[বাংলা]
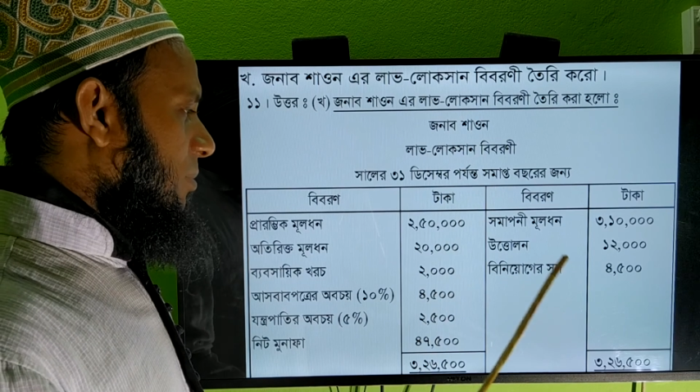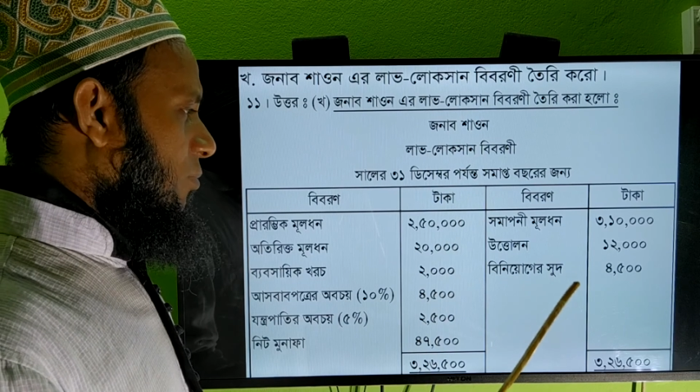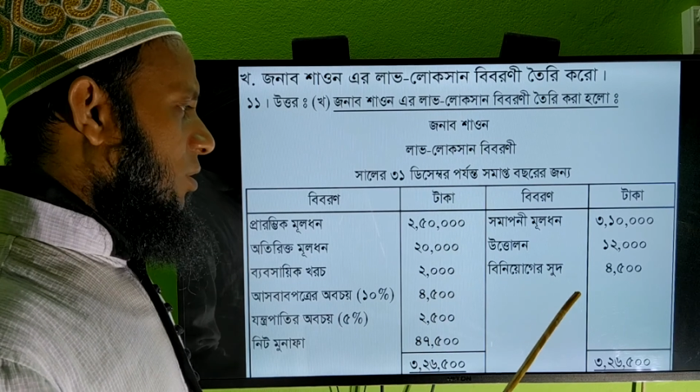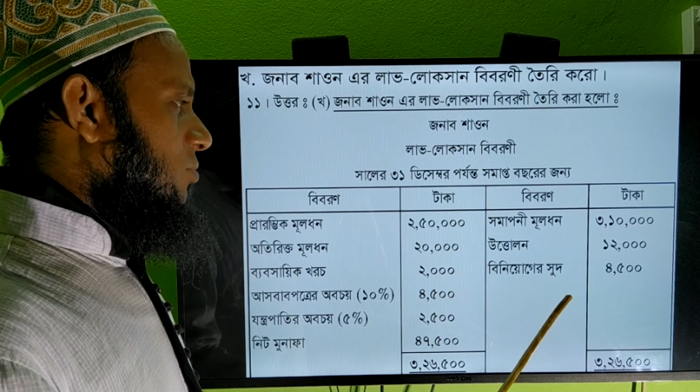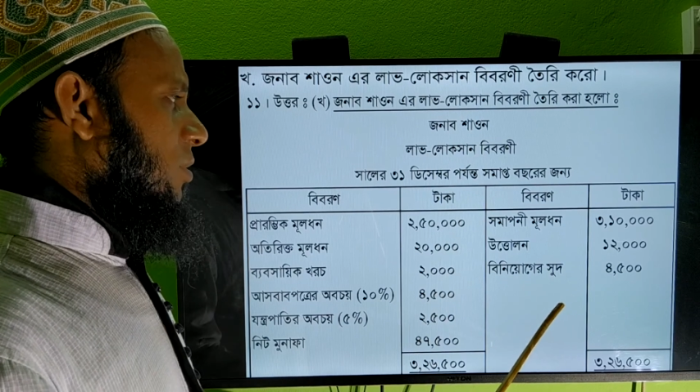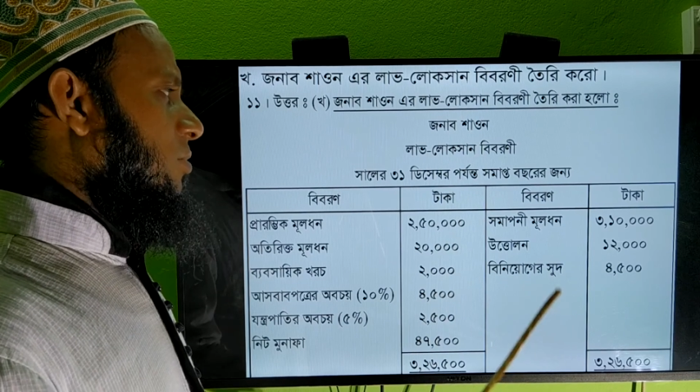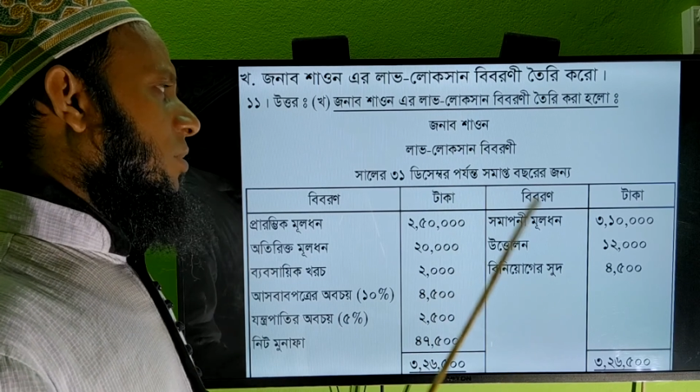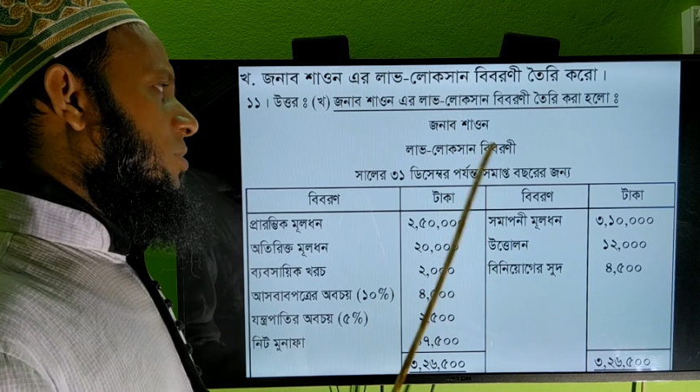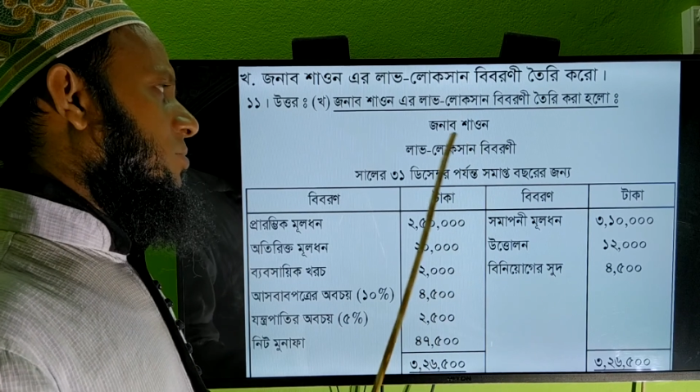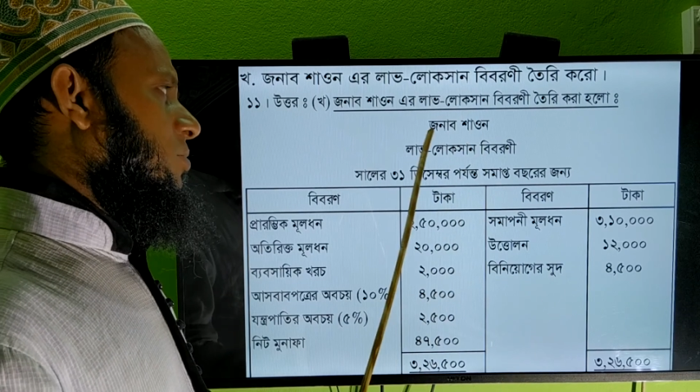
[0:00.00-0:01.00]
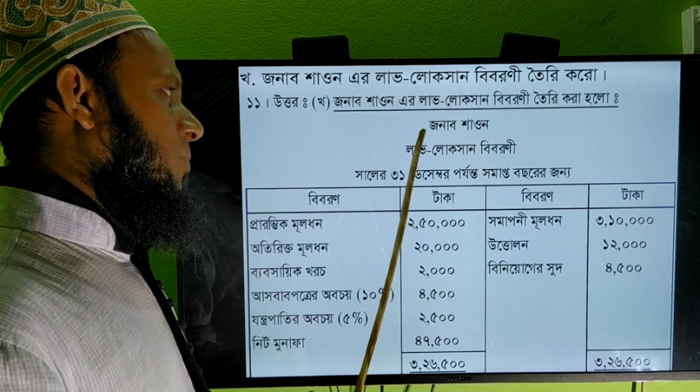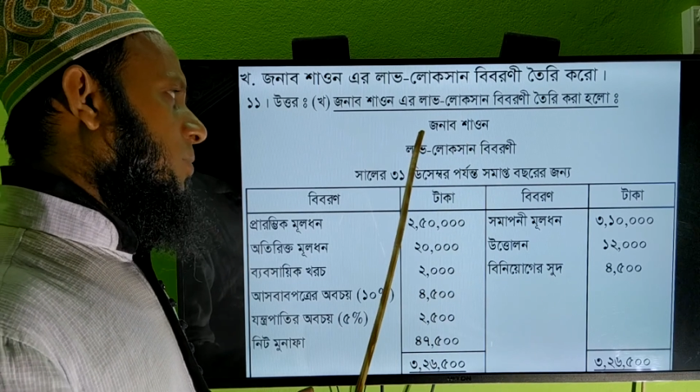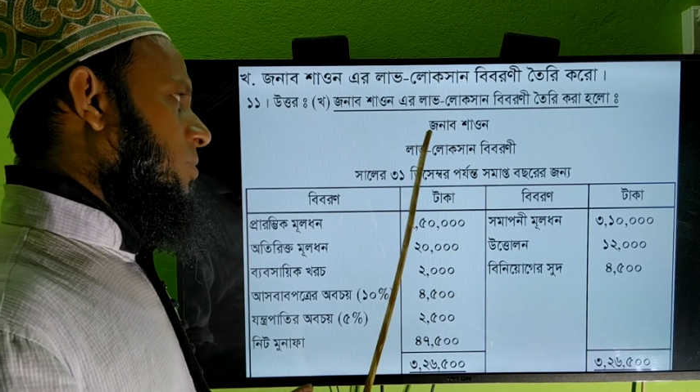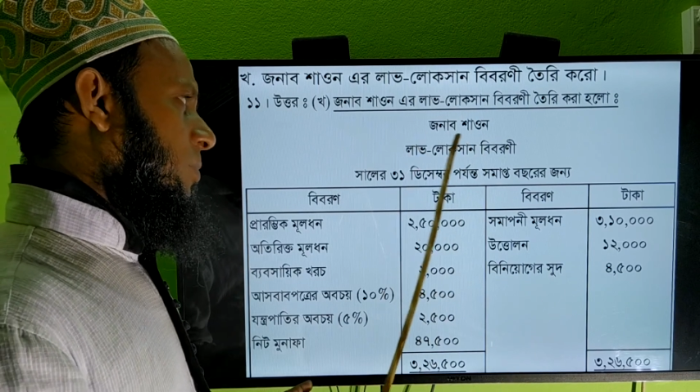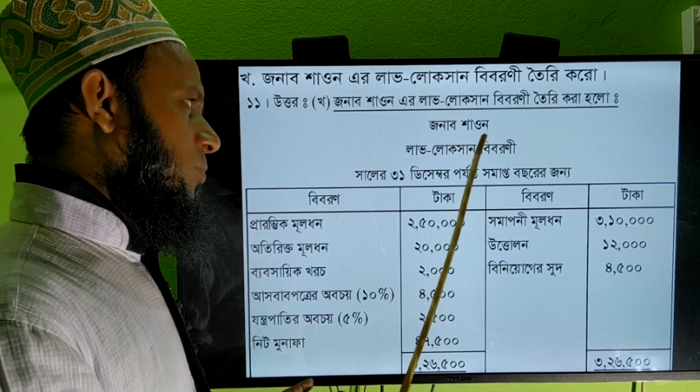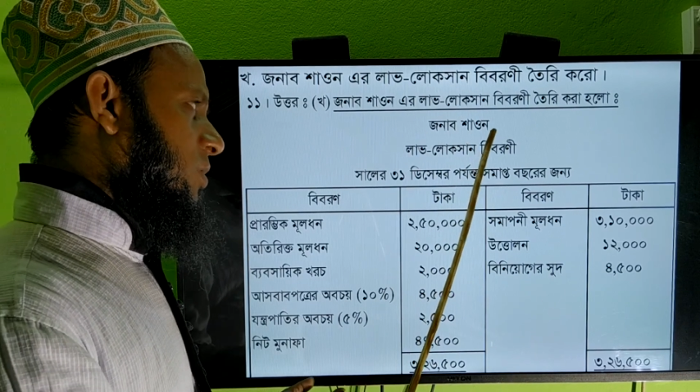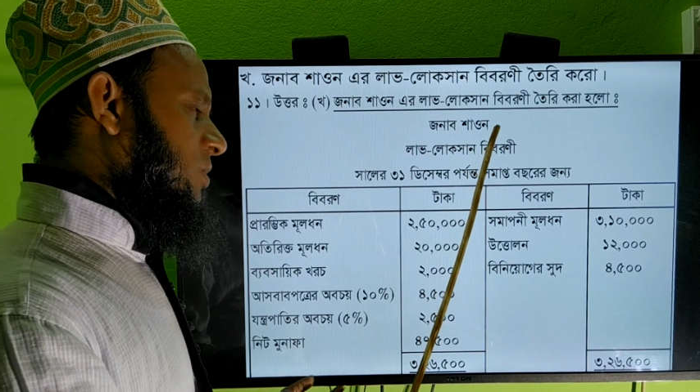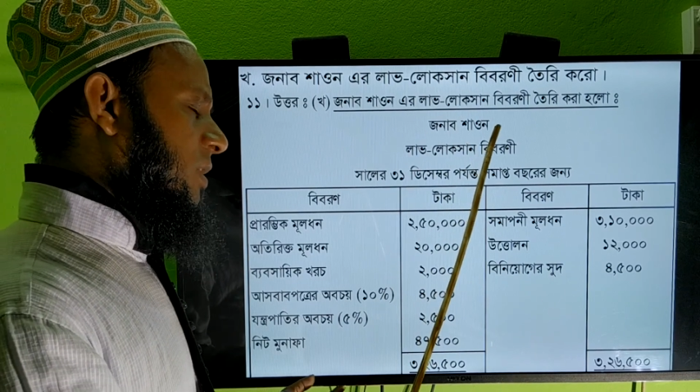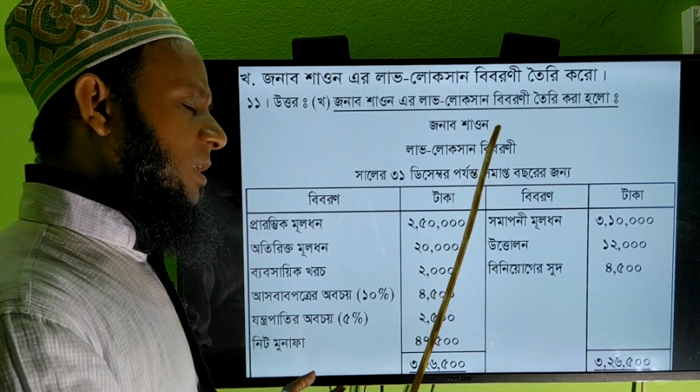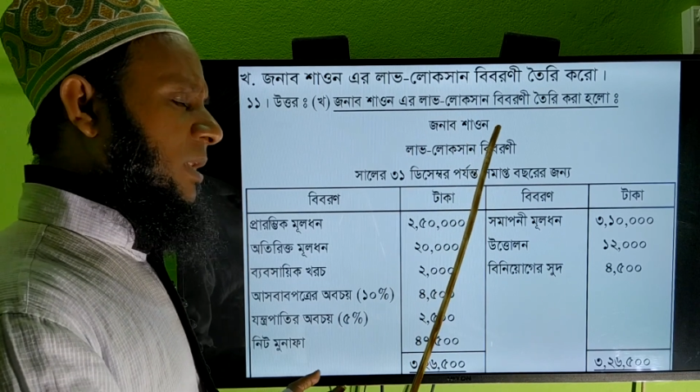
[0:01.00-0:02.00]
বিবরণী তৈরি করার জন্য প্রথমে
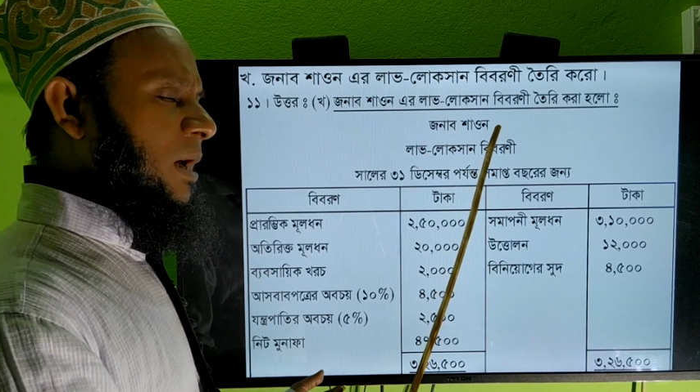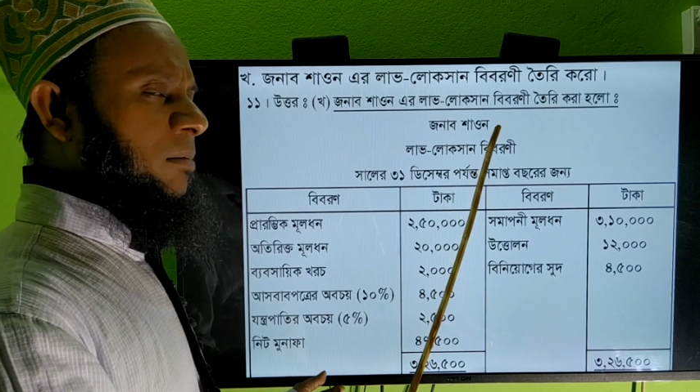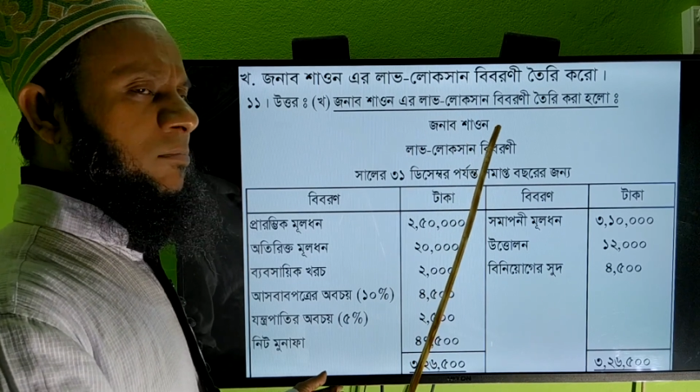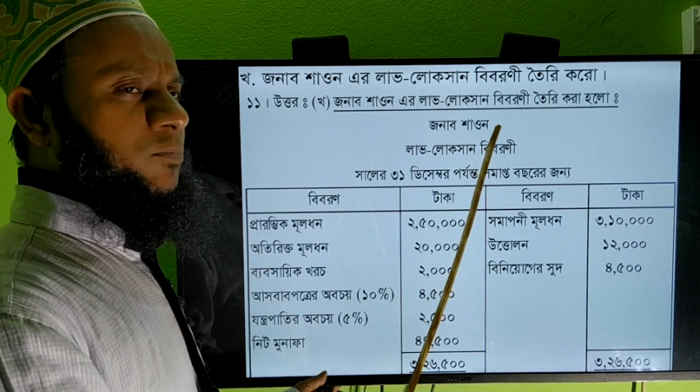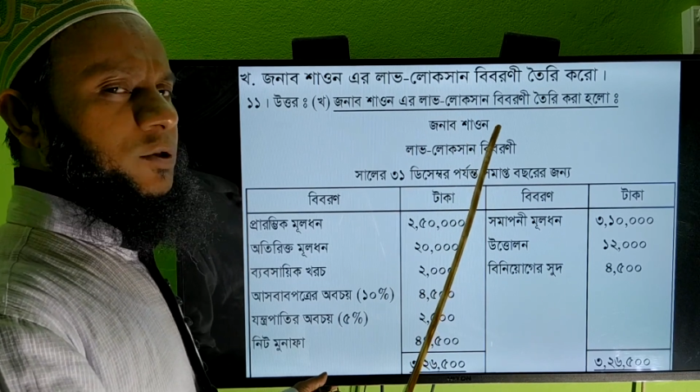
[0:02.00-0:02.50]
প্রতিষ্ঠানের নাম